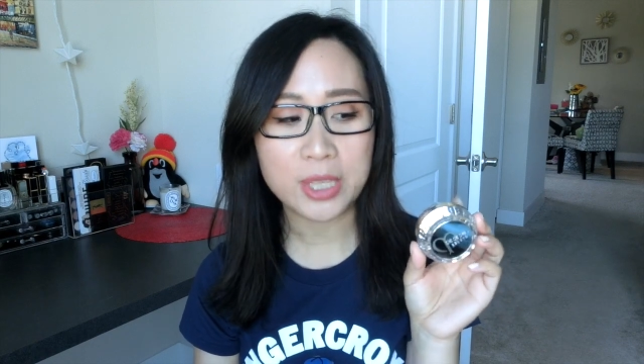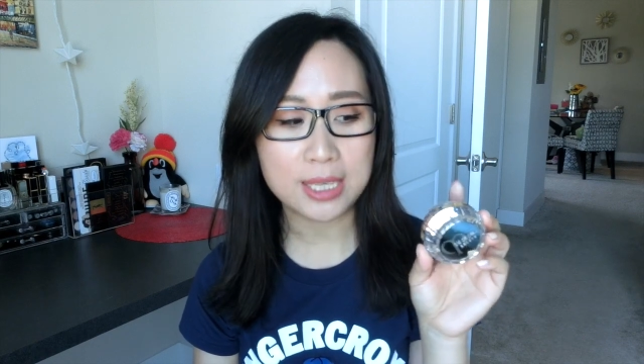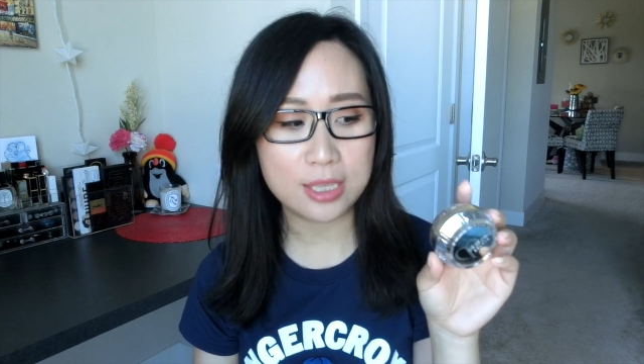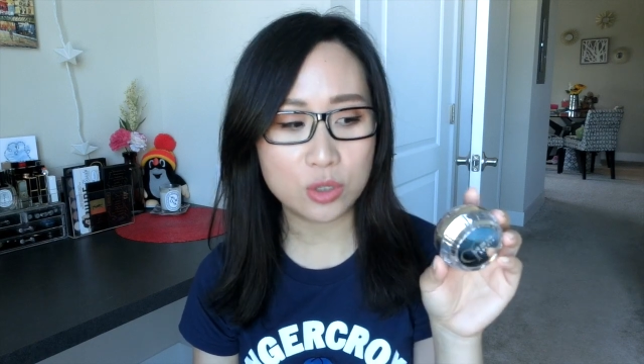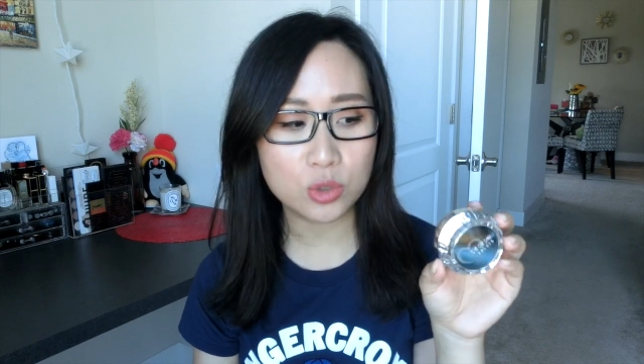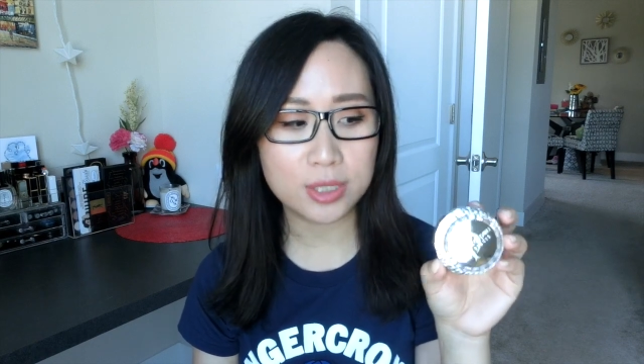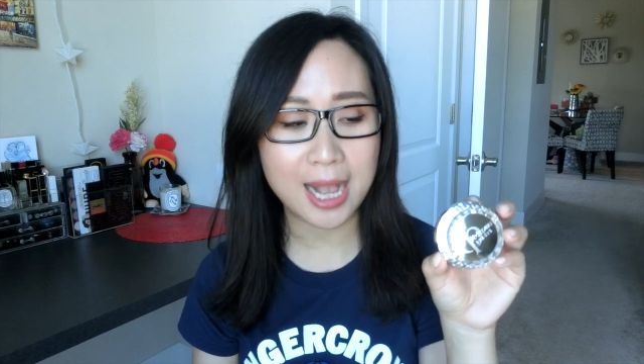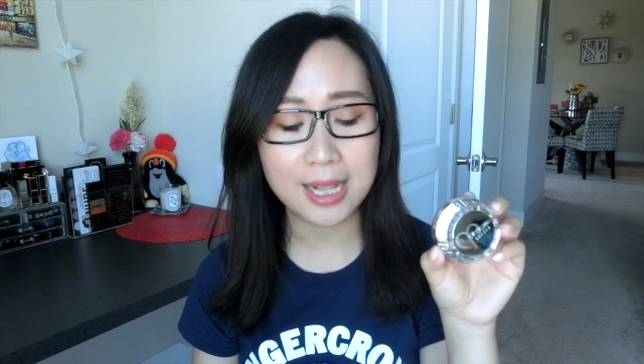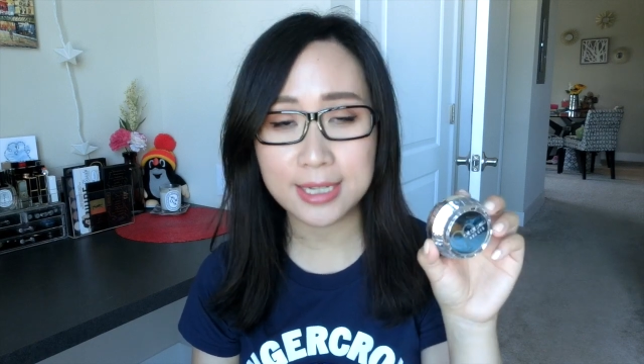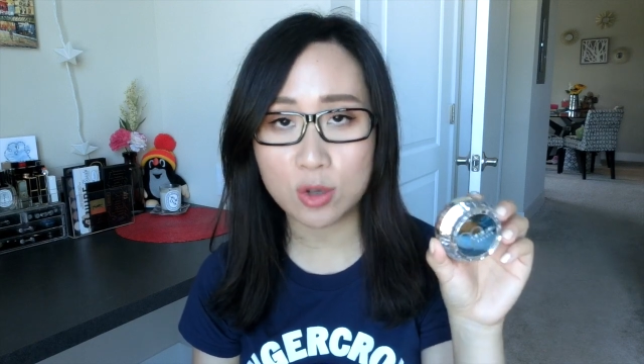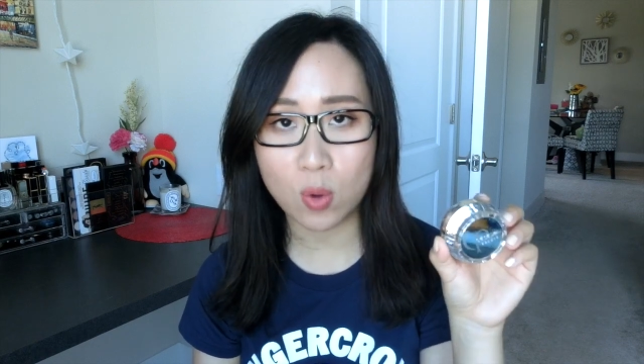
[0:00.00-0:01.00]
也就是
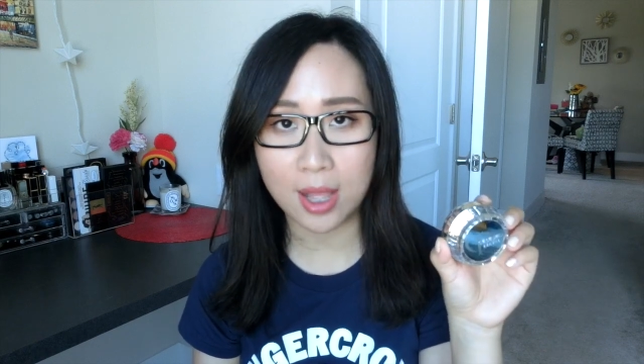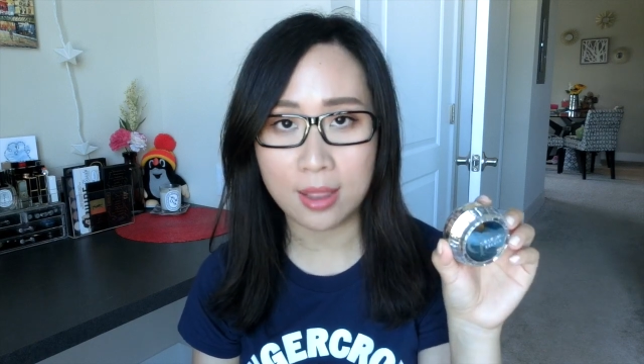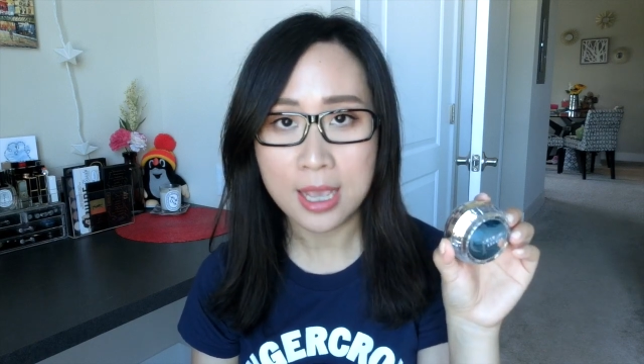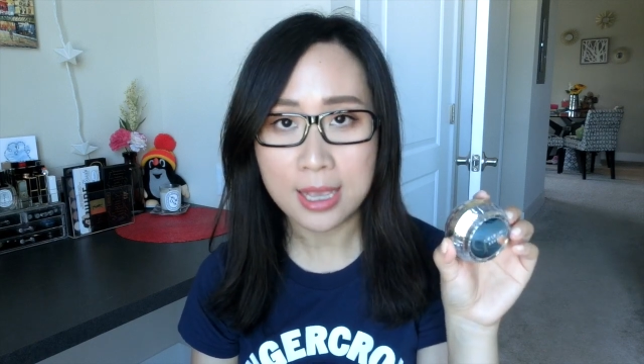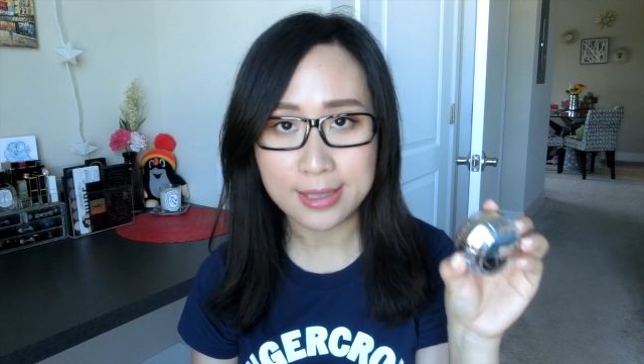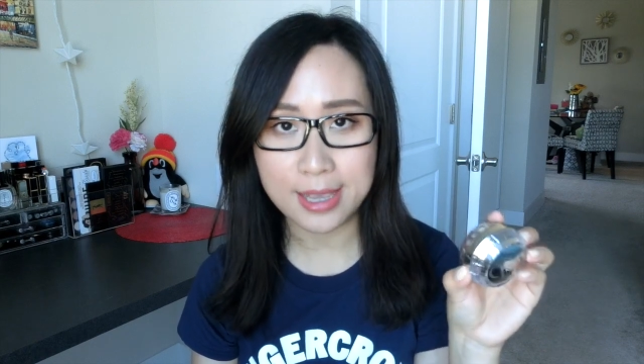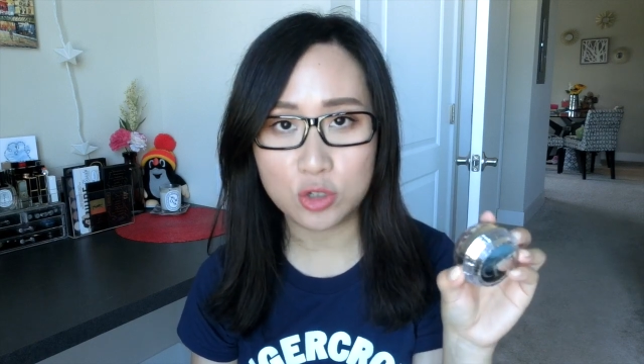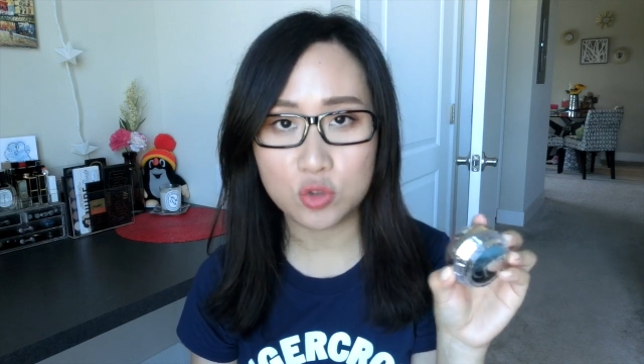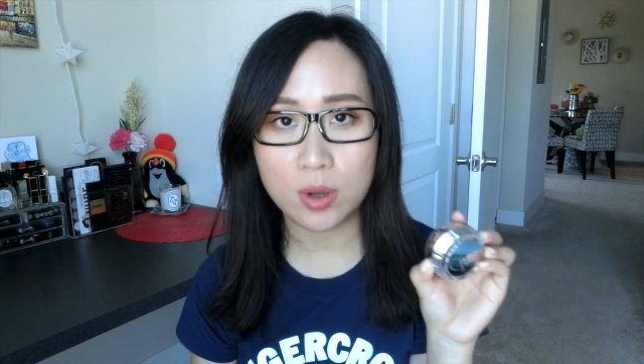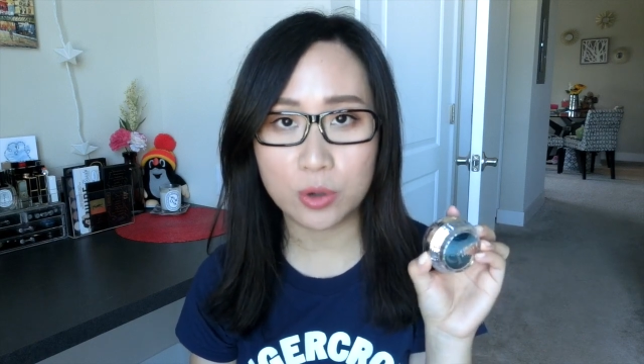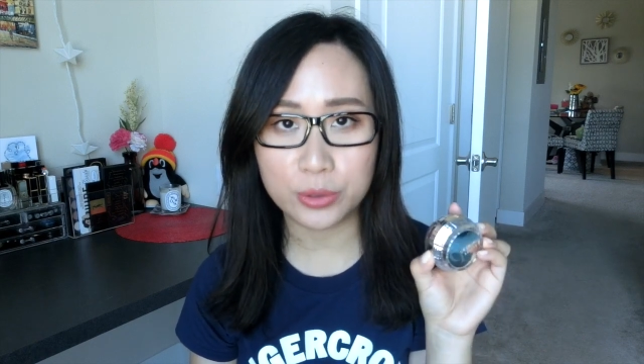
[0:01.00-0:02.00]
它这款眼
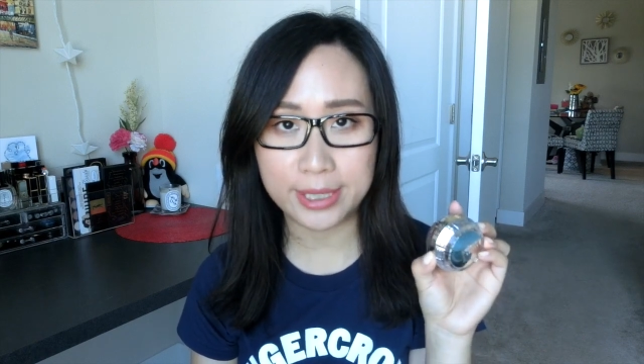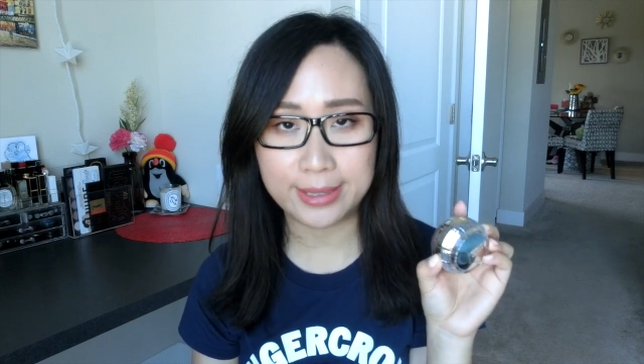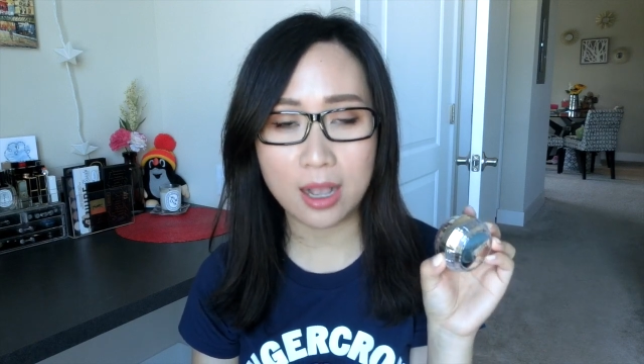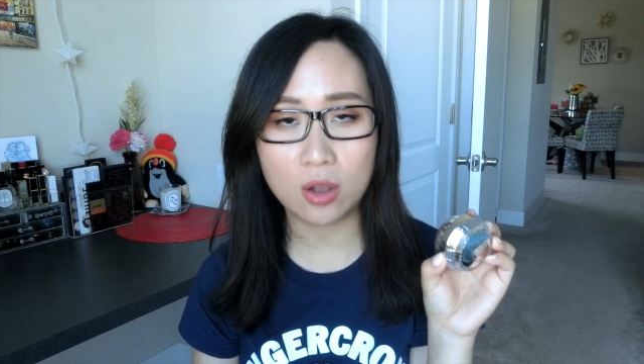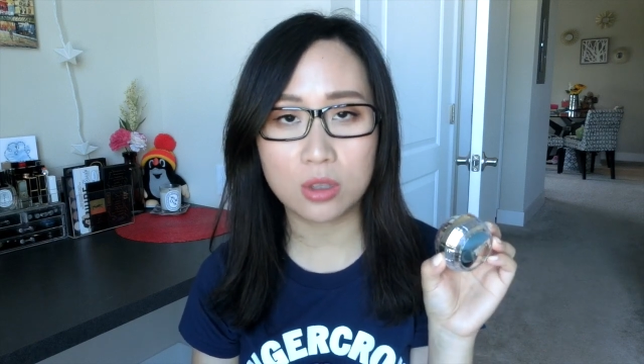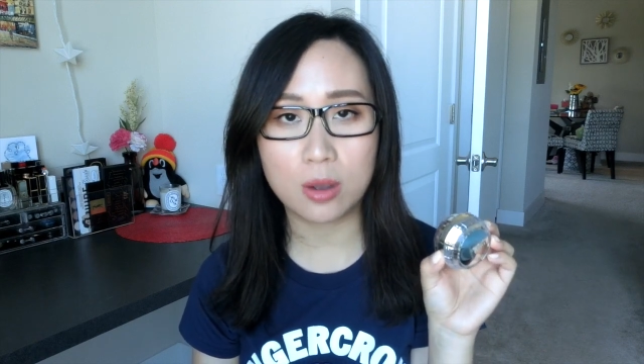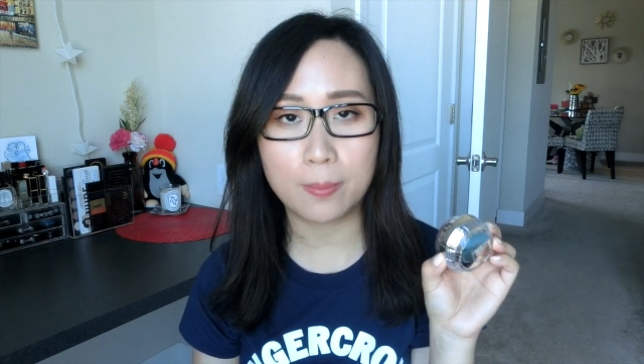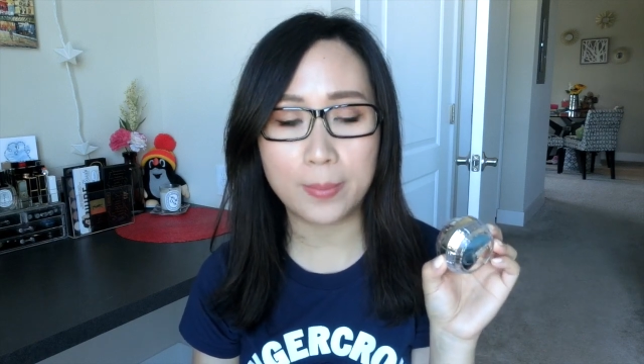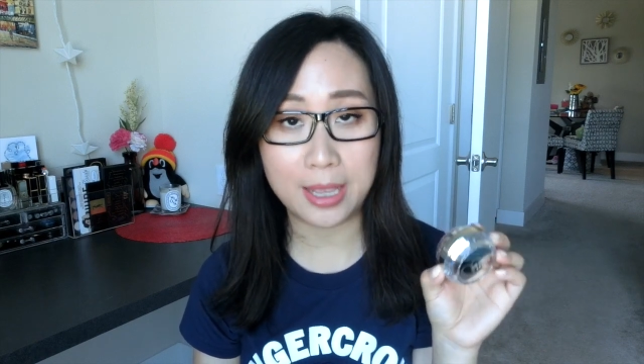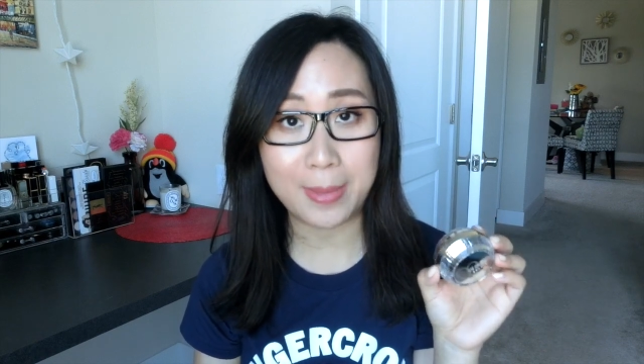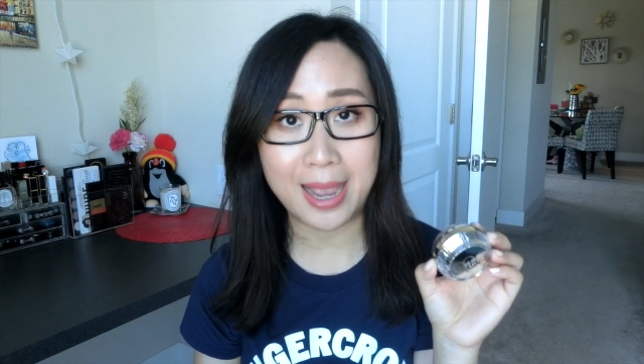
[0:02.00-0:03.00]
霜有提到的
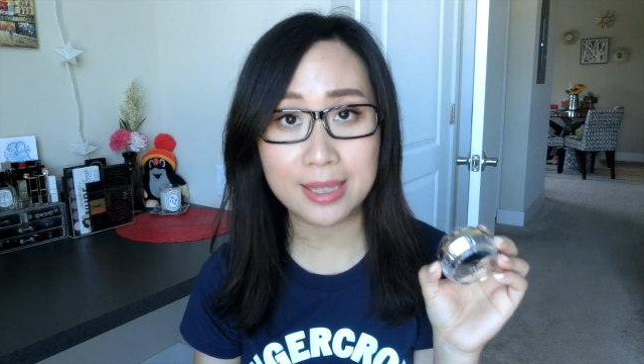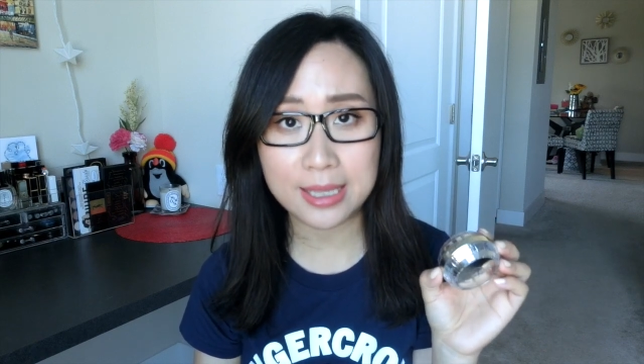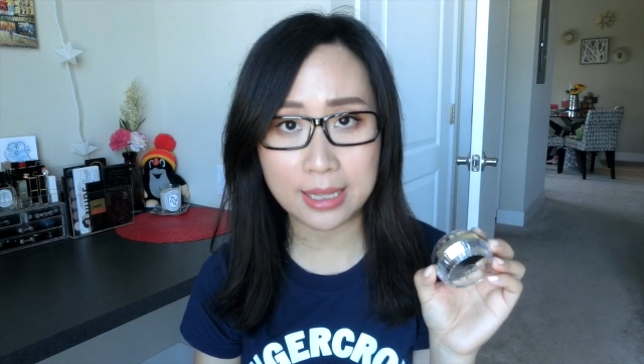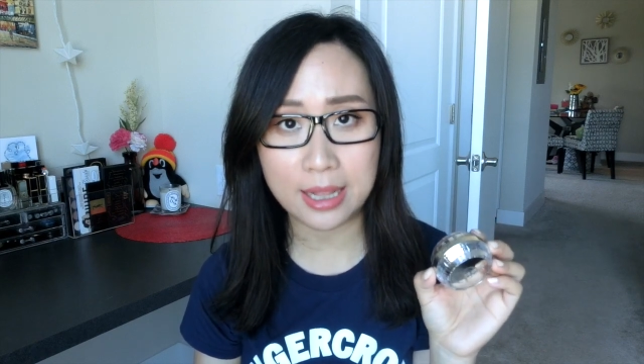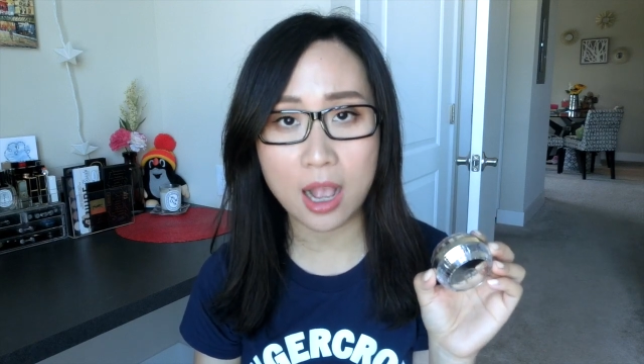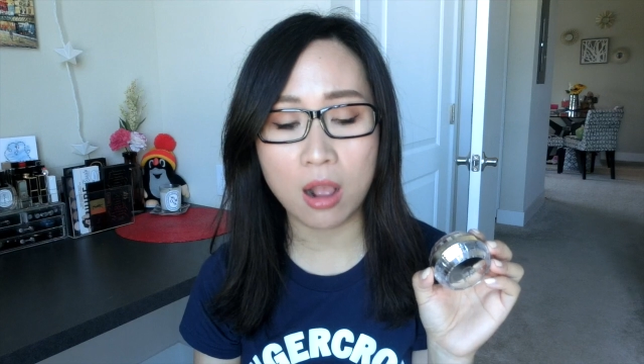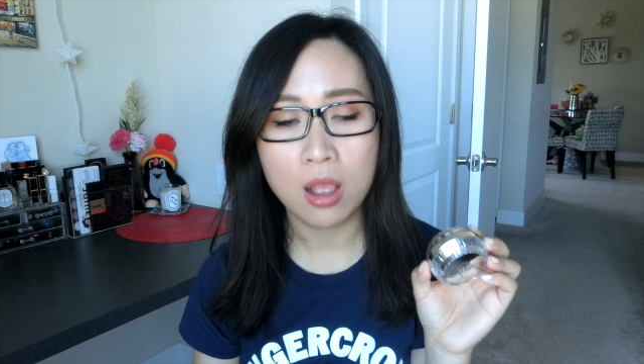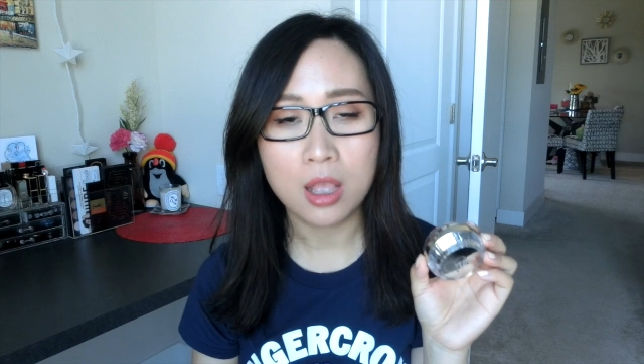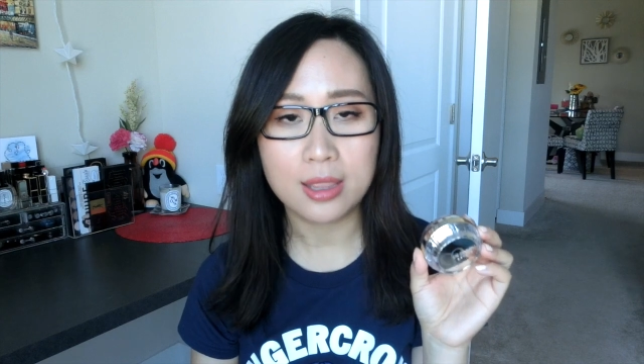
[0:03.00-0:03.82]
美白提亮，